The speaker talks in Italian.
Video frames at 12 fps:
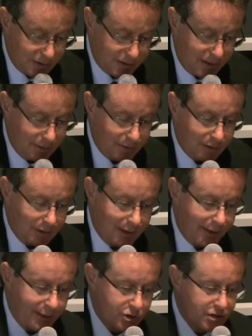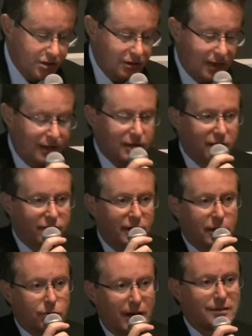Si sente la necessità di
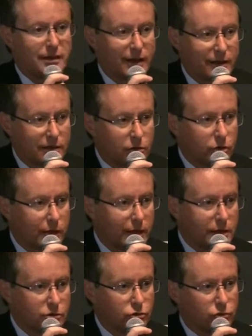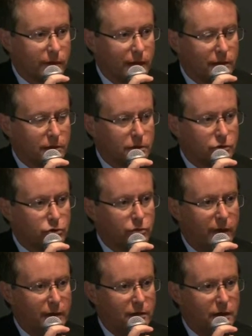avere un'altra categoria di strumenti,
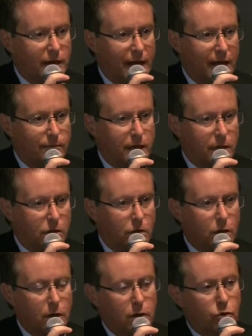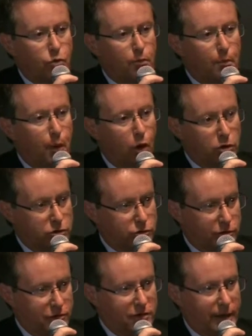strumenti che abbiano un
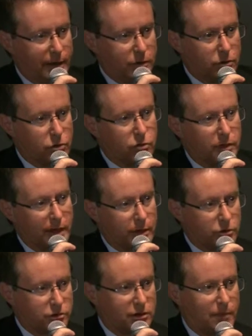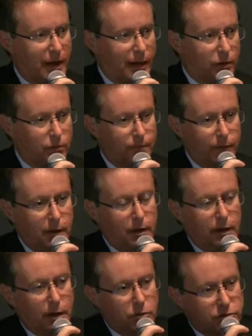polso interno come la nostra mano,
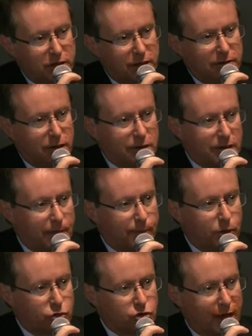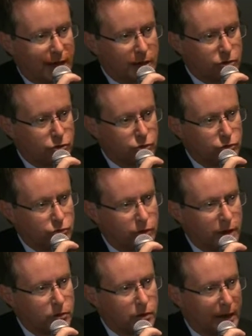che consenta di approcciare le
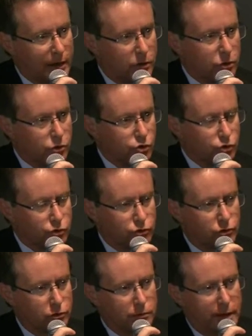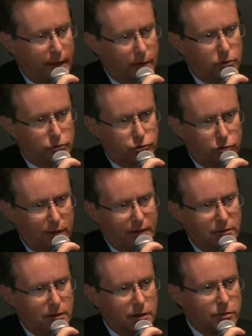strutture con l'angolo giusto. Ecco,
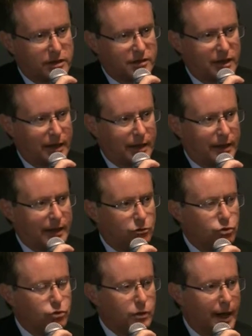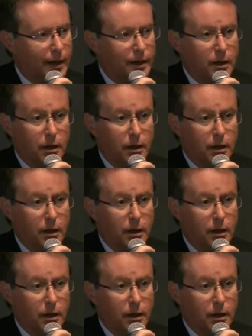strumenti di questa natura